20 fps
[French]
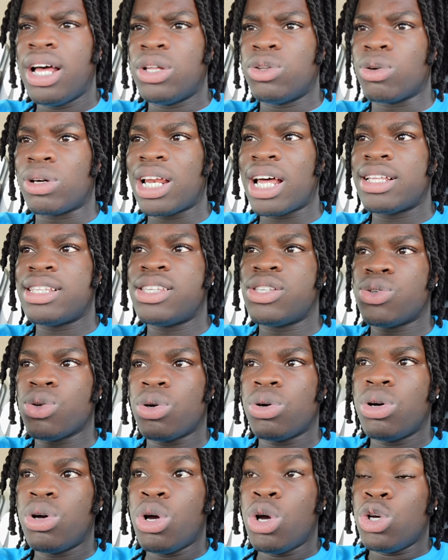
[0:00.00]
Donc là,
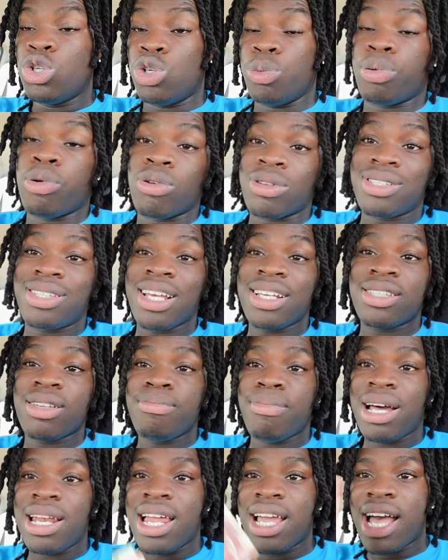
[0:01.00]
disons, je prends 500
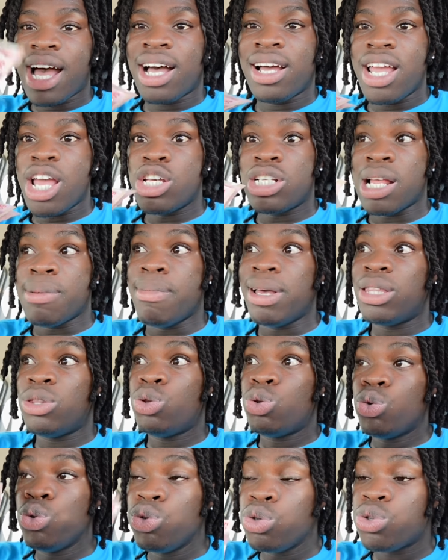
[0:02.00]
balles, les gars, et je les mets
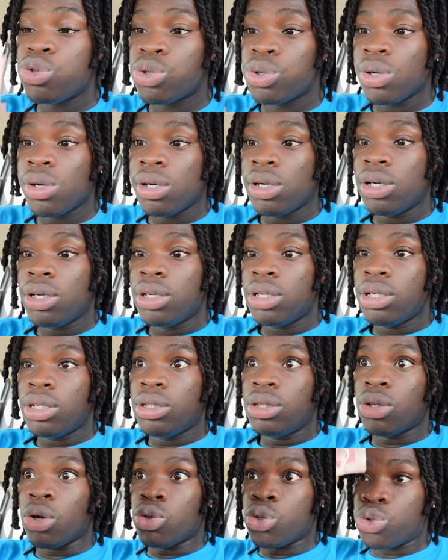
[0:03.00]
tous
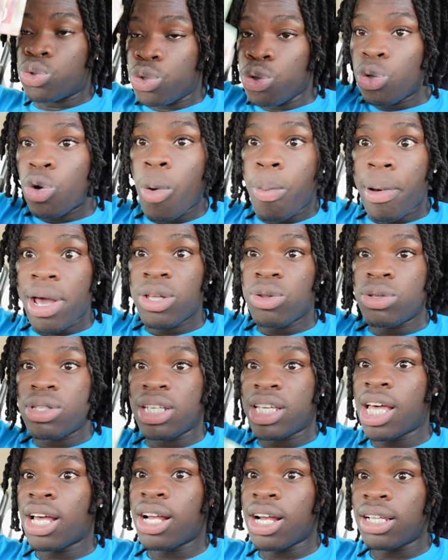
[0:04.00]
dans une compagnie de
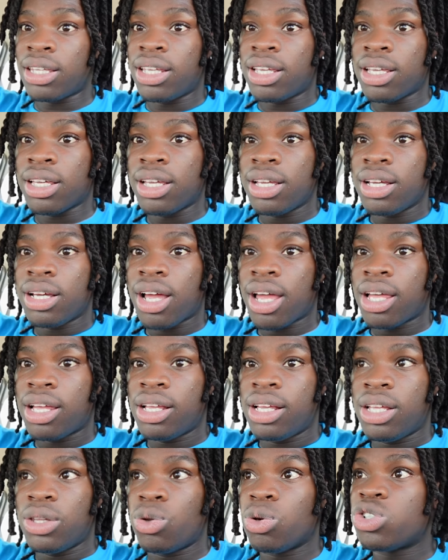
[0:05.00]
tickets à
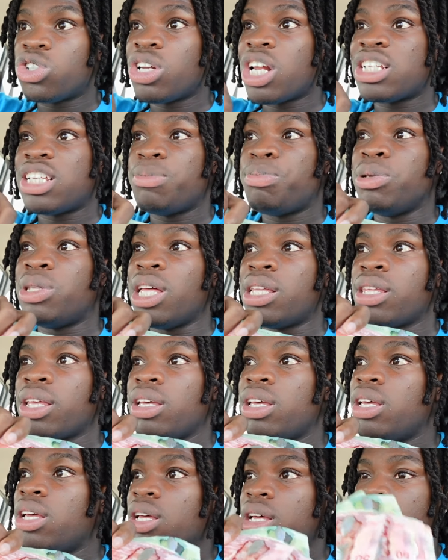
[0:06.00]
Donc j'en achète peut-être
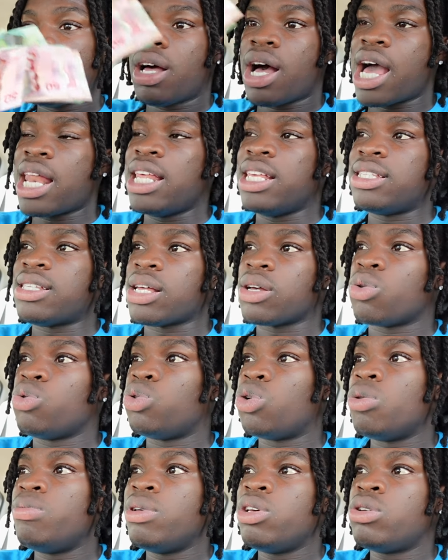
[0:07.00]
Allez, ça coûte
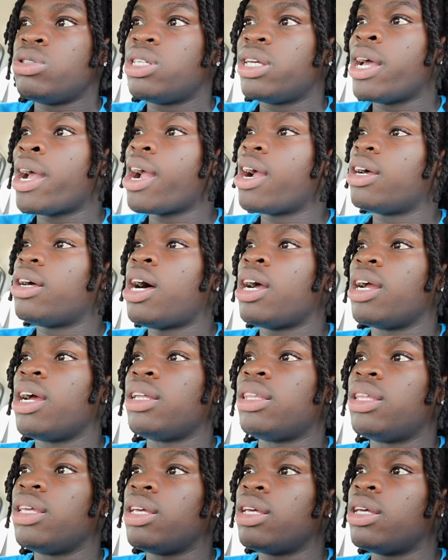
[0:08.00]
combien un ticket à,
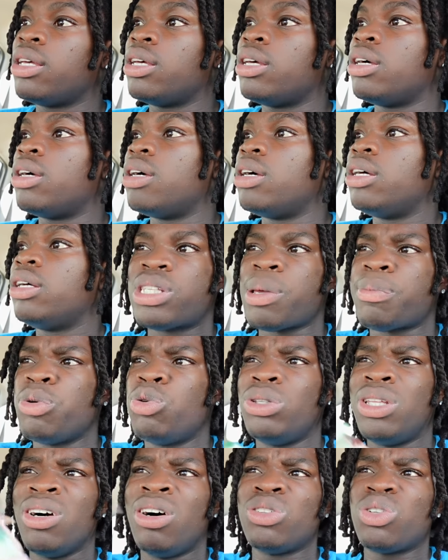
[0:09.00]
gratter euh, Ça peut
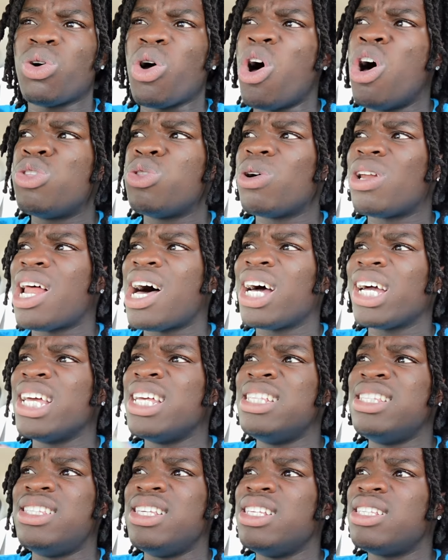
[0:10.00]
coûter entre 1 dollar et
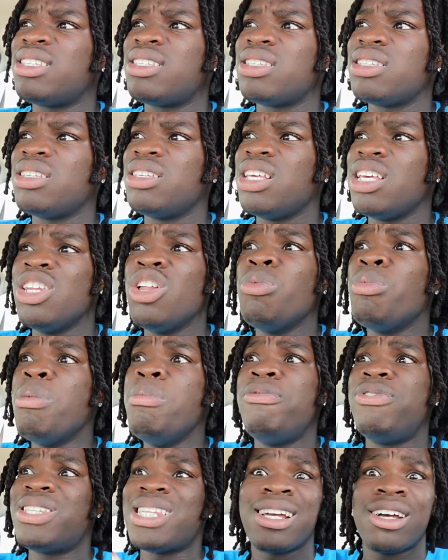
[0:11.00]
10. Non,
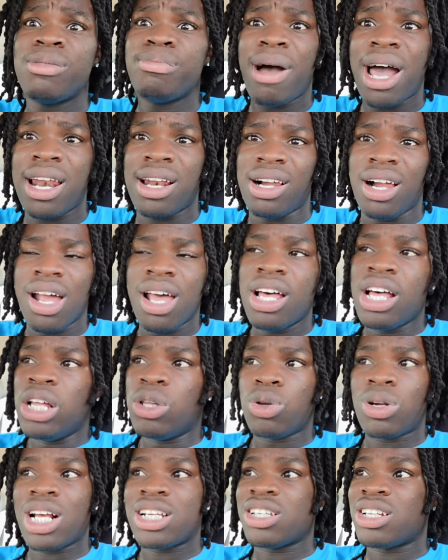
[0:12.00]
même 50 balles.
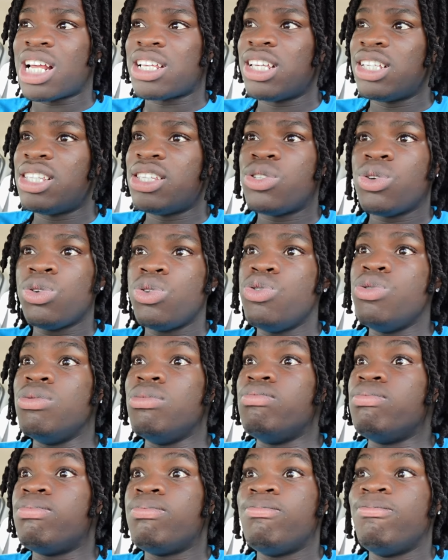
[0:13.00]
Donc là, j'en achète, disons,
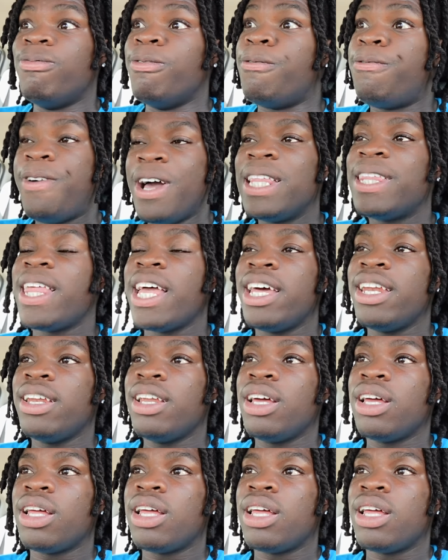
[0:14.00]
une vingtaine.